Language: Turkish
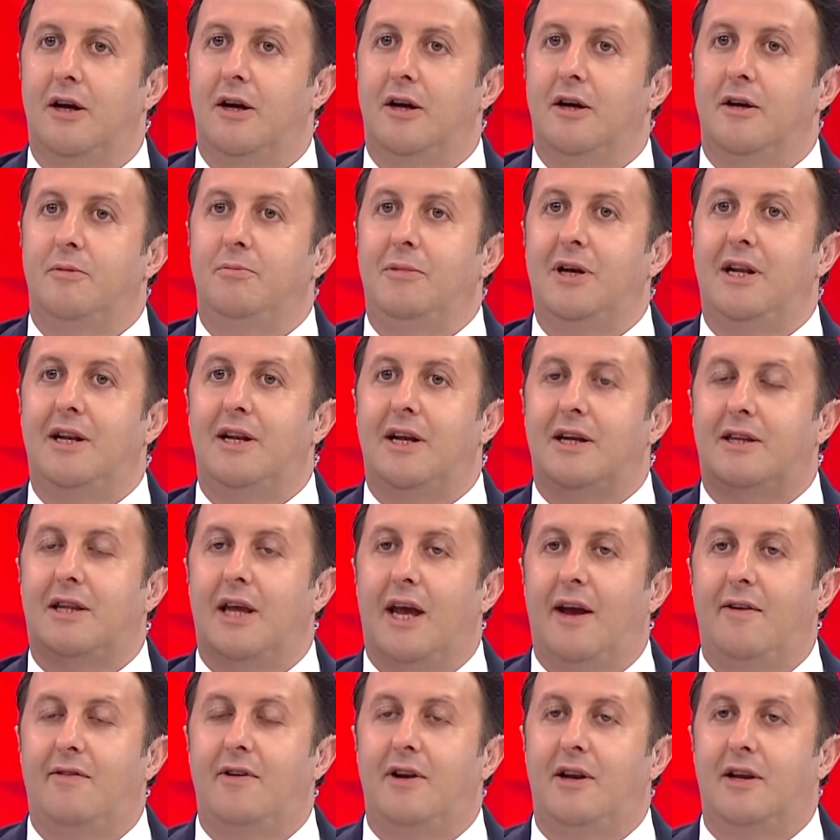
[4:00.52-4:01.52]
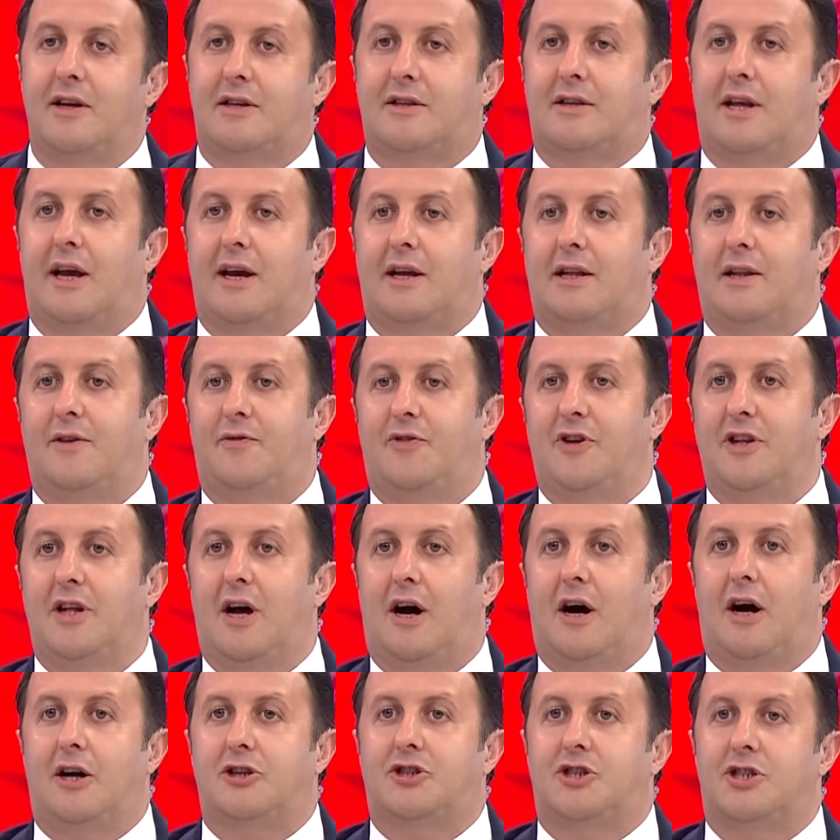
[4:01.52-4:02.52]
evet. millet evlilik teklifini
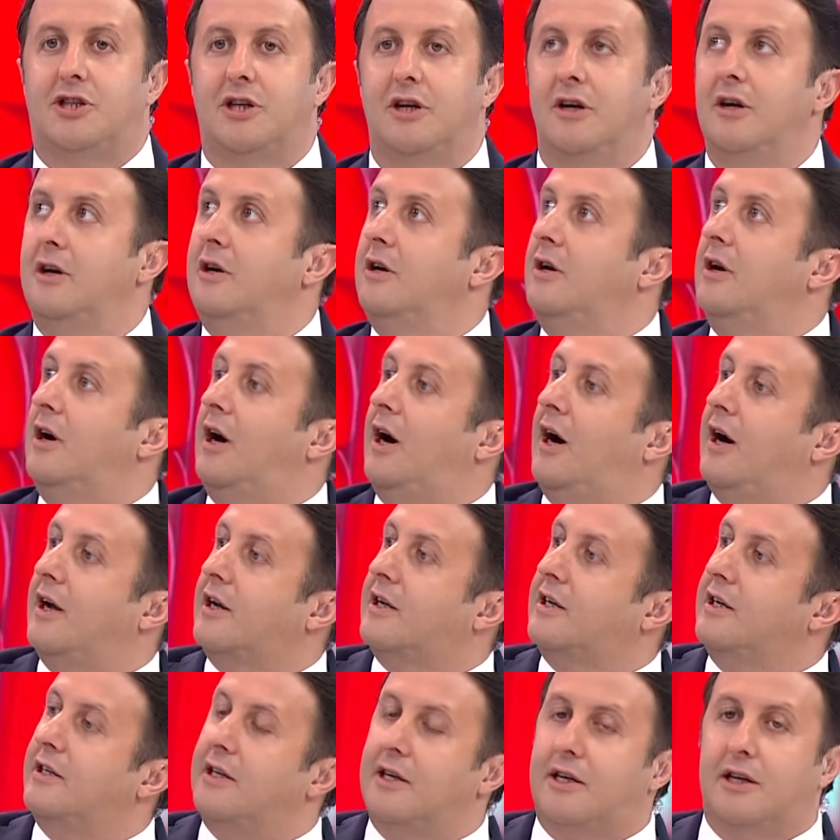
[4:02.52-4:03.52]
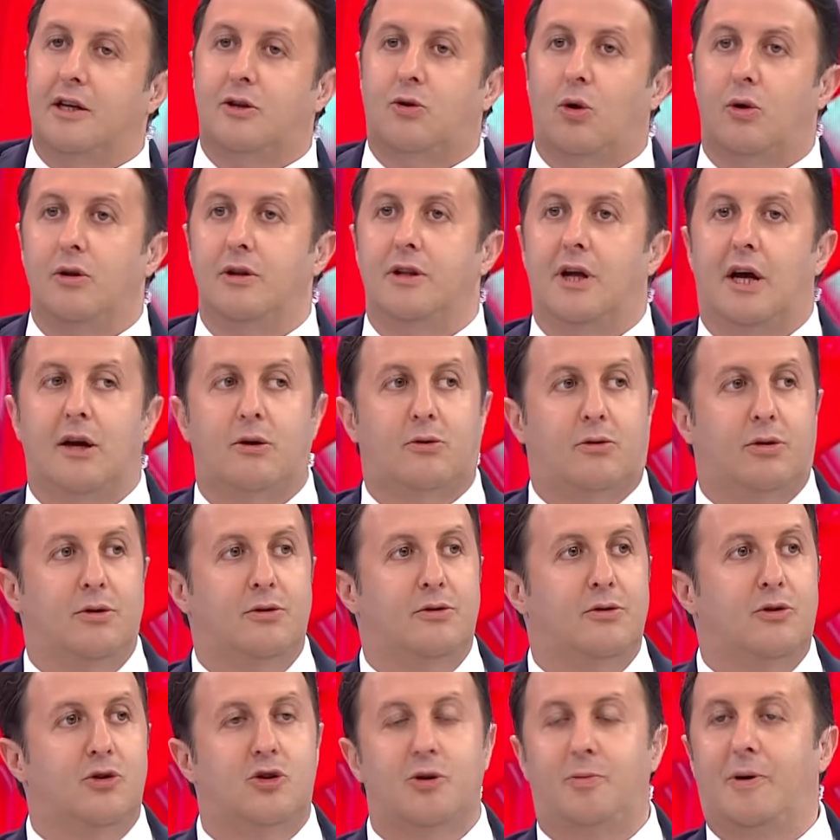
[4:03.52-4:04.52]
aç. Arkadaki Tolunay
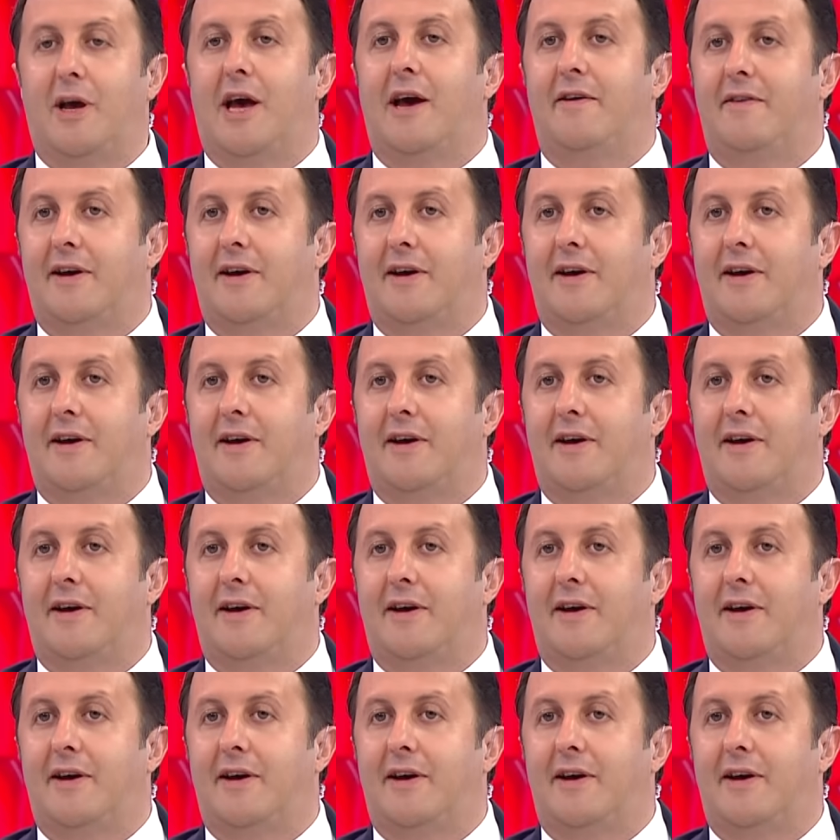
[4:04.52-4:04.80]
Kunduz'u bir